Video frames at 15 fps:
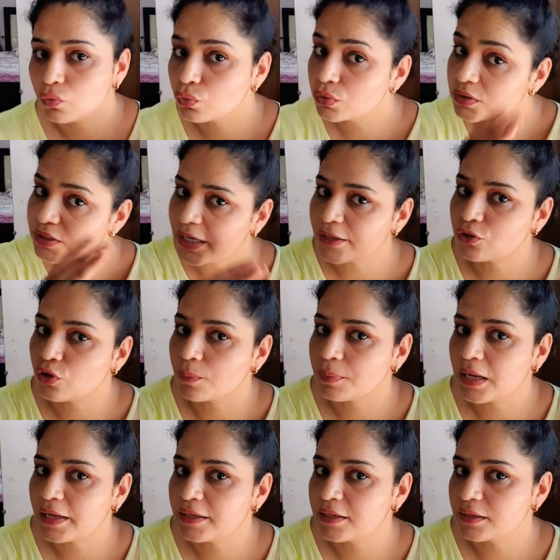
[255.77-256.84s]
उस साइड को
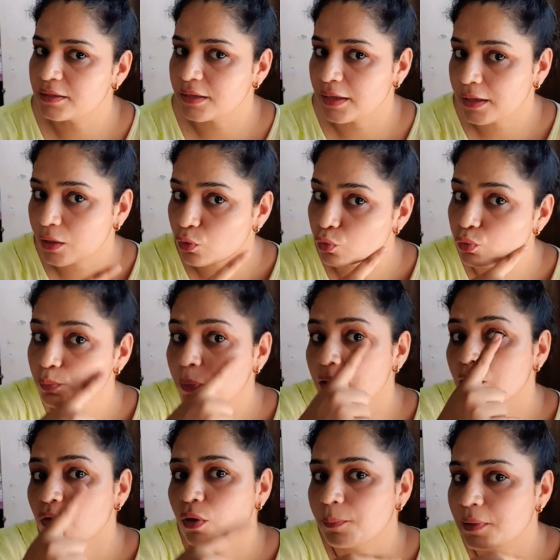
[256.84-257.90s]
अप्लाई करना है
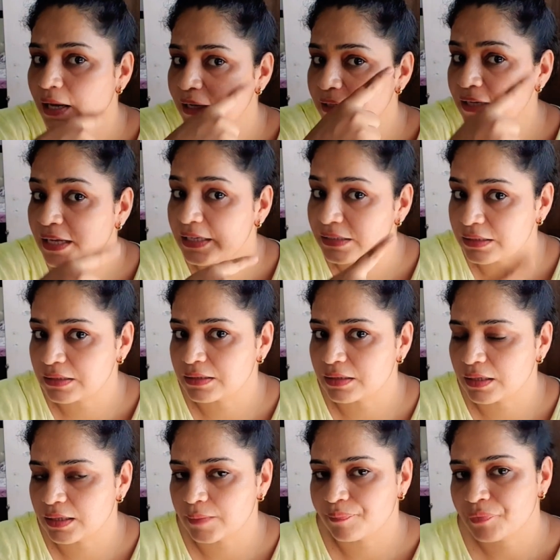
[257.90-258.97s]
ऊपर को अप्लाई नहीं करना
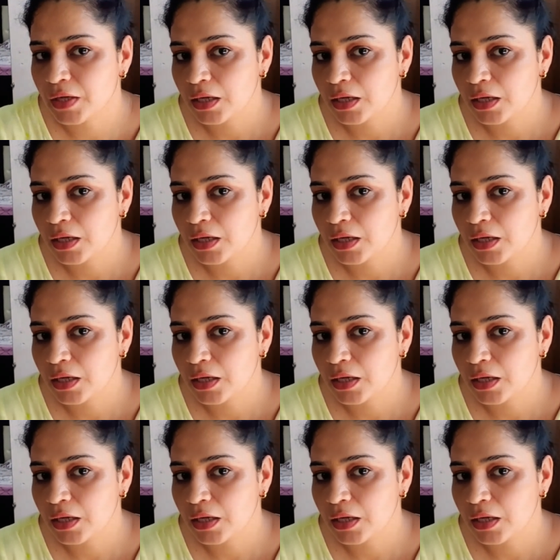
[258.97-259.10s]
है